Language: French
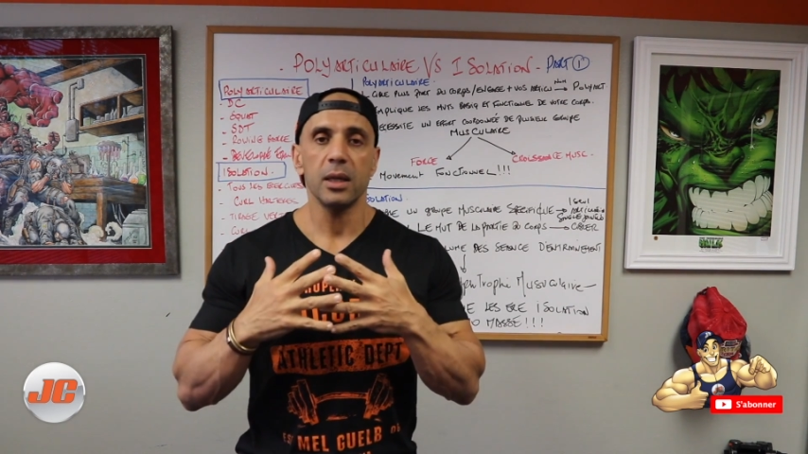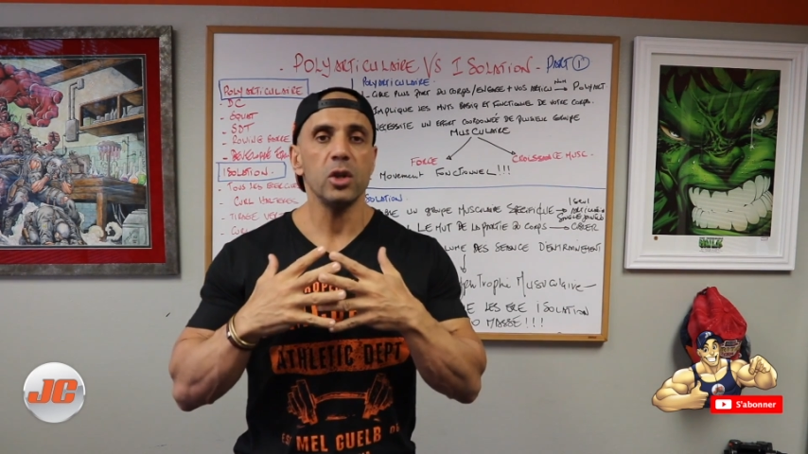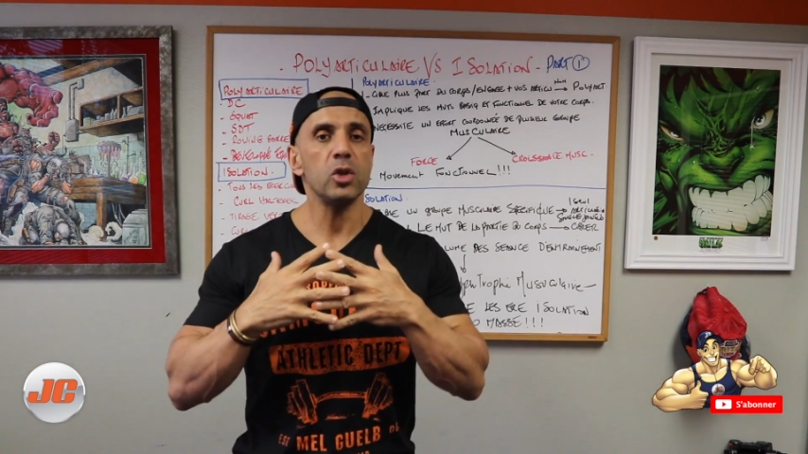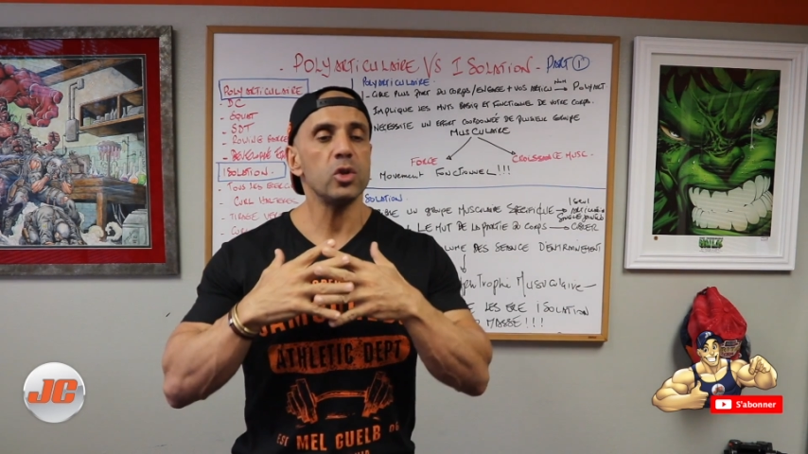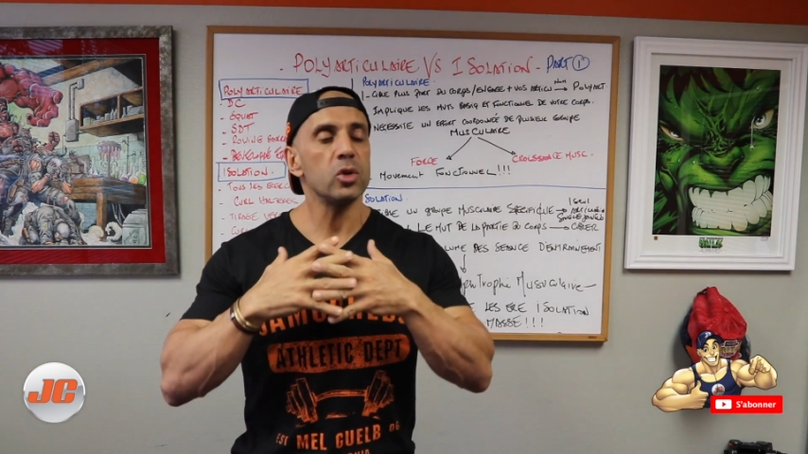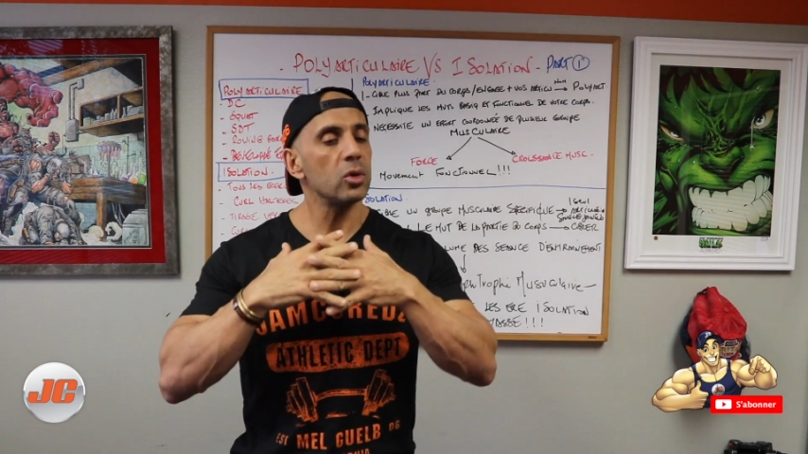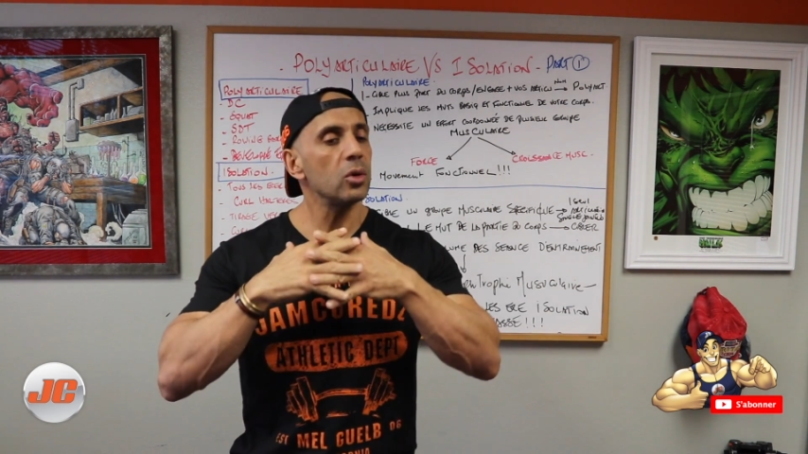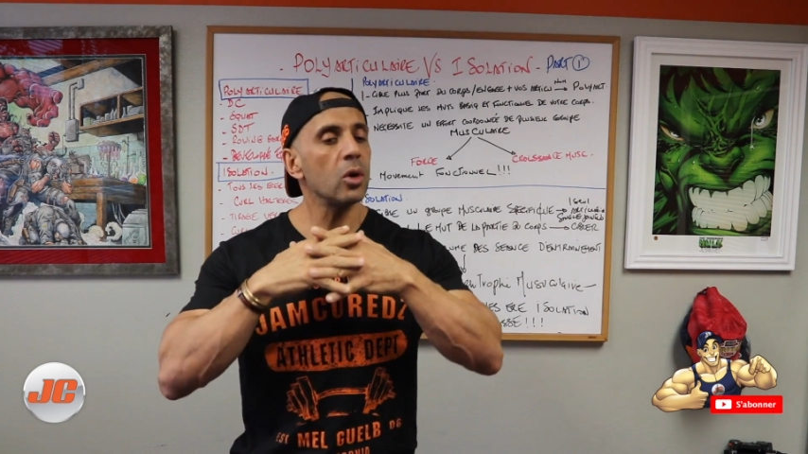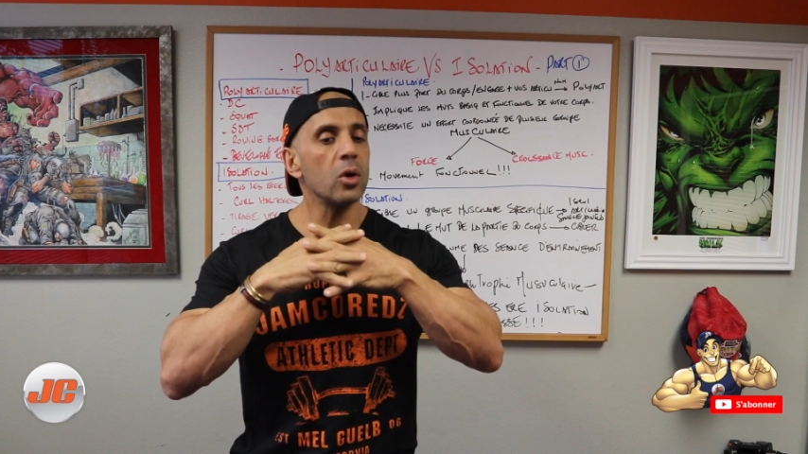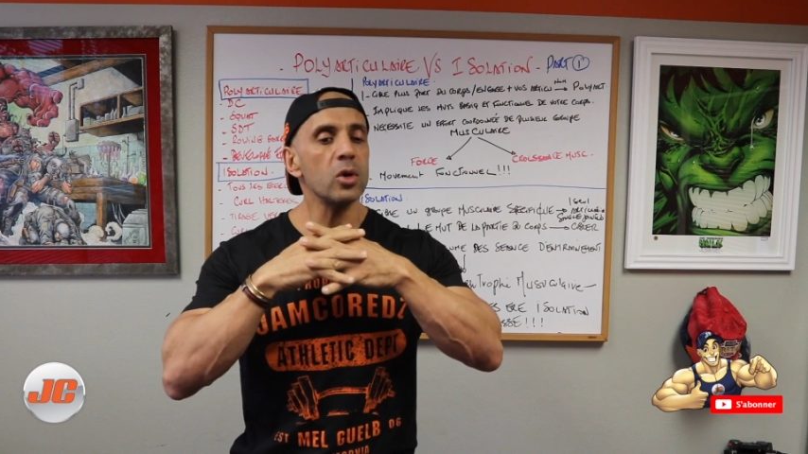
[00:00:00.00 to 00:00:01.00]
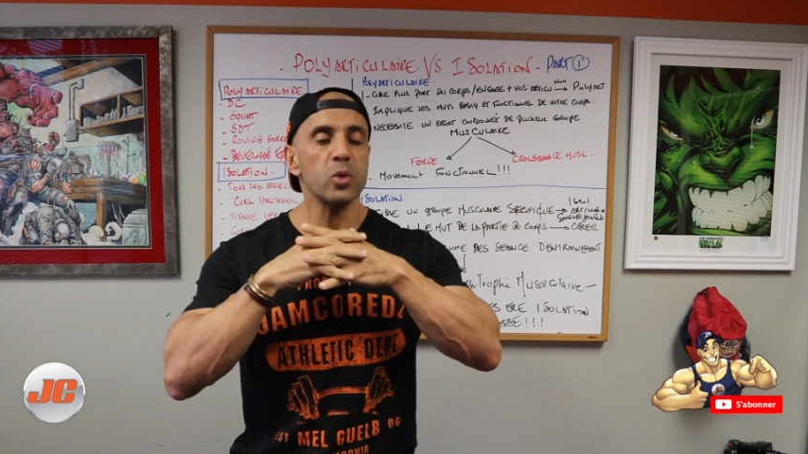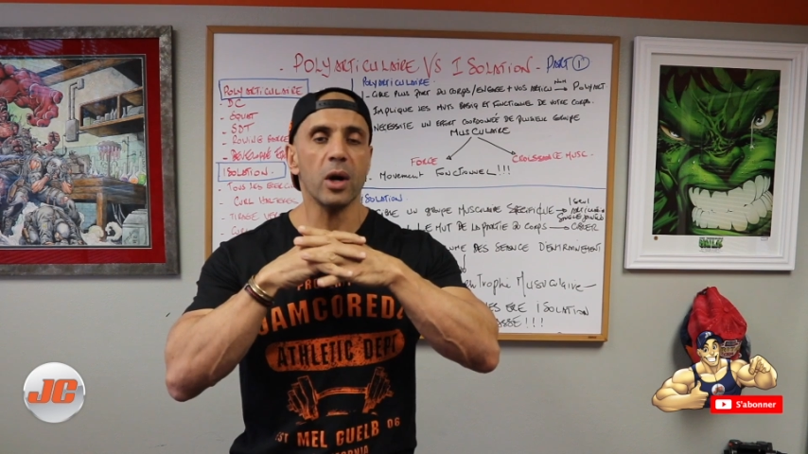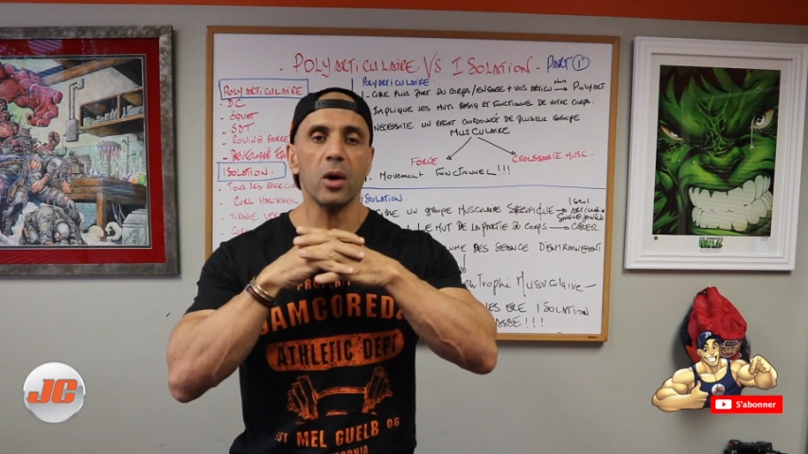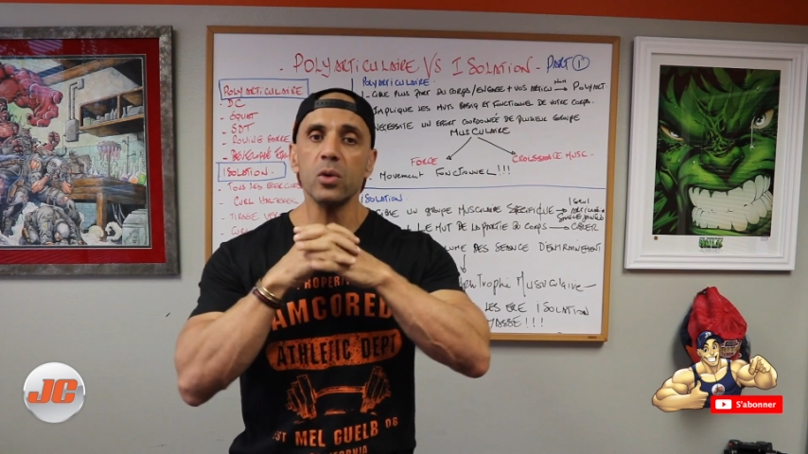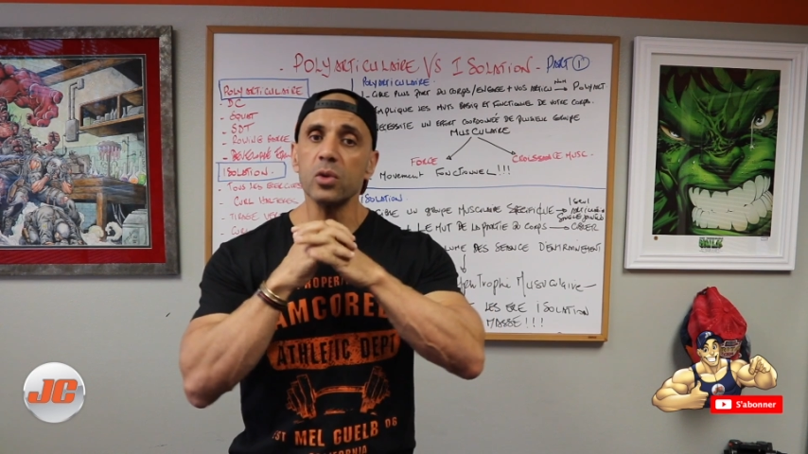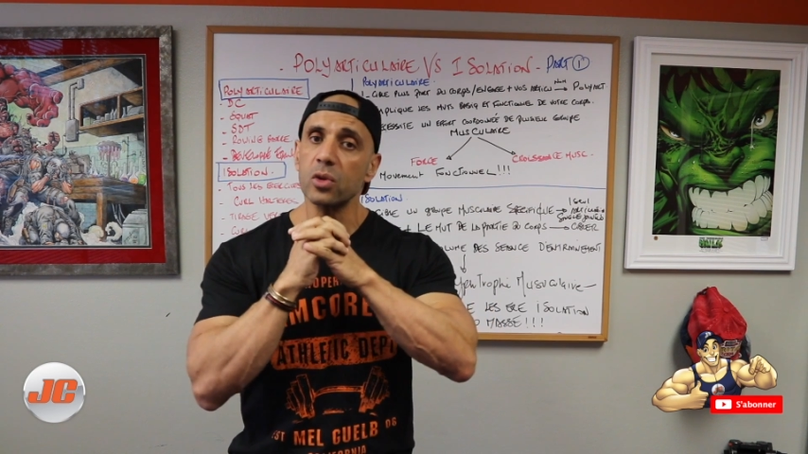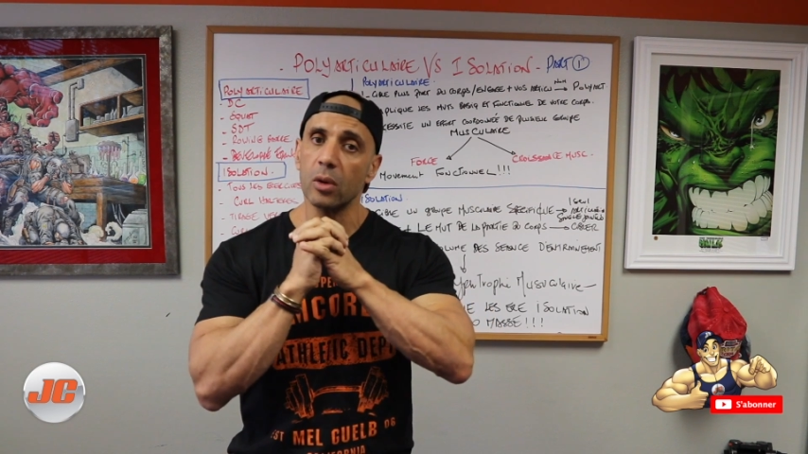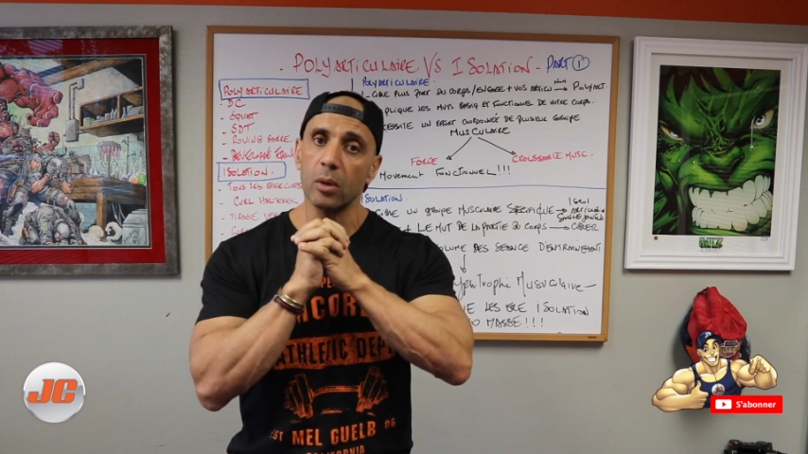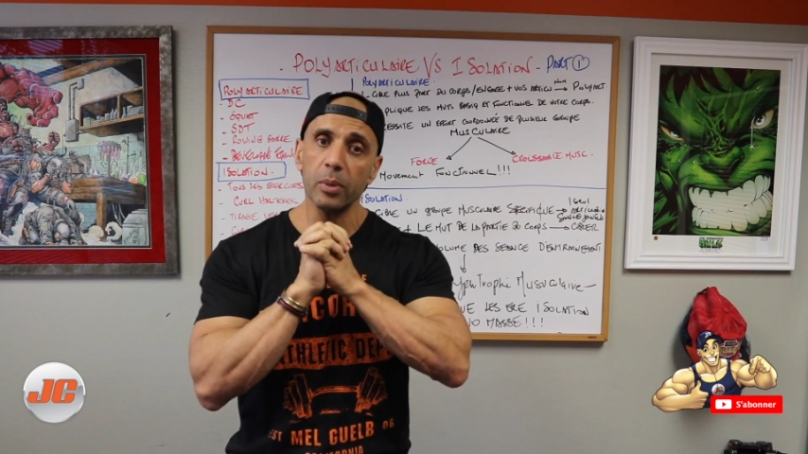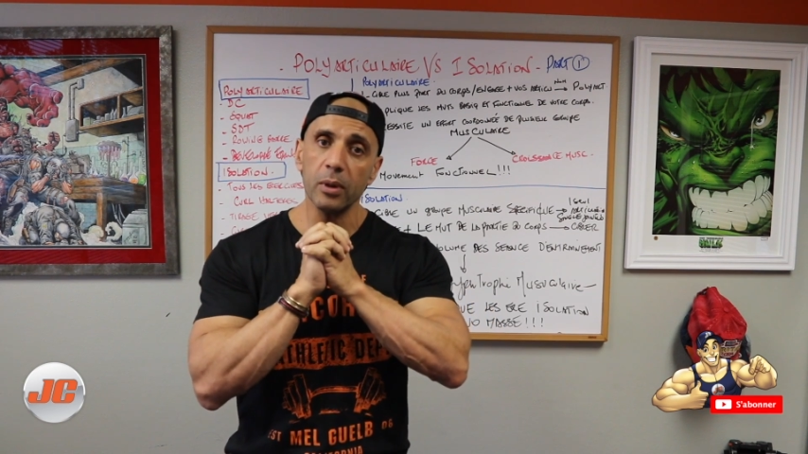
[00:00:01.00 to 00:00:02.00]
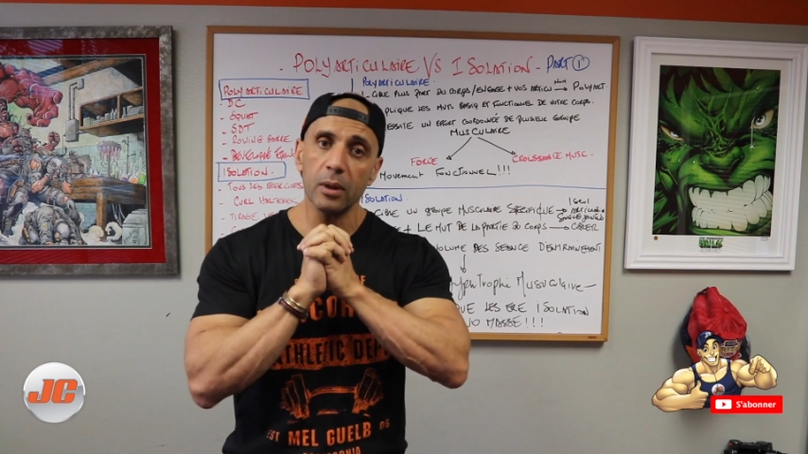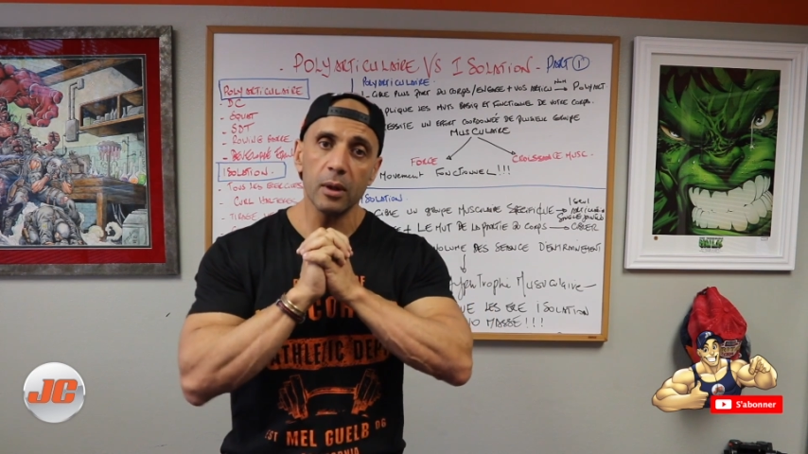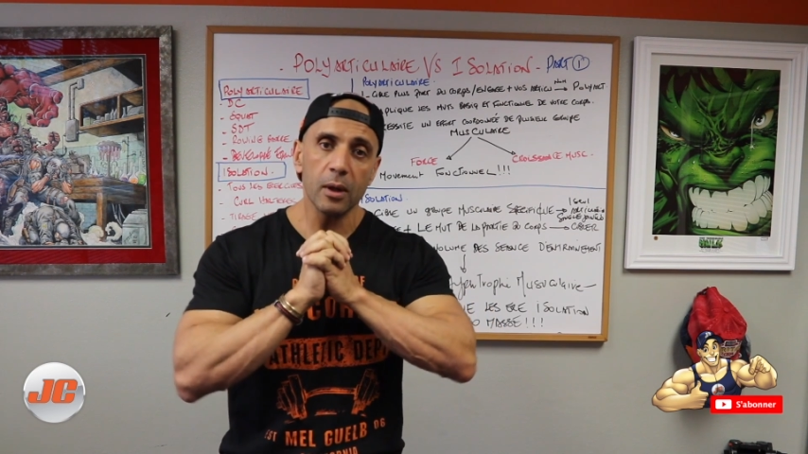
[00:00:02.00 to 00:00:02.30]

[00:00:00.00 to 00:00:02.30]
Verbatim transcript: ils se rejoignent ensemble